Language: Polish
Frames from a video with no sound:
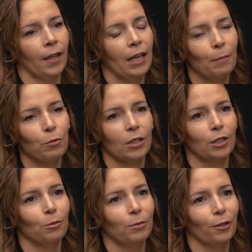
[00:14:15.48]
Jak
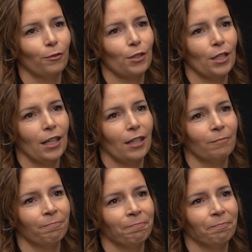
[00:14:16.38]
poznać dobrego fryzjera?
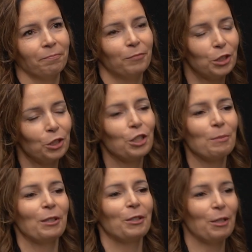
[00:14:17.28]
Myślę, że
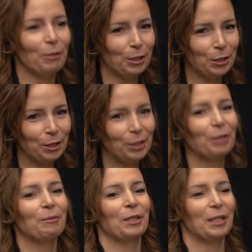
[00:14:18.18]
trzeba do niego iść,
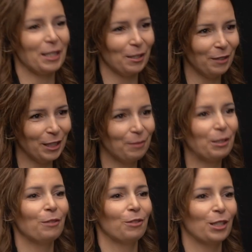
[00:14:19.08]
go przetestować
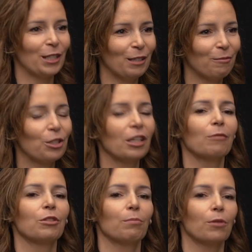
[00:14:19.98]
przede wszystkim. Czy
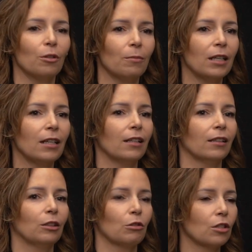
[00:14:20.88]
nam się podoba.
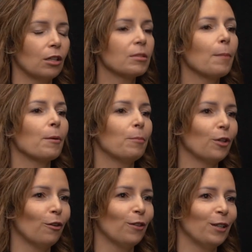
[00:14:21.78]
Ale to, może być
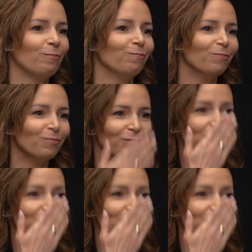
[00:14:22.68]
bolesne.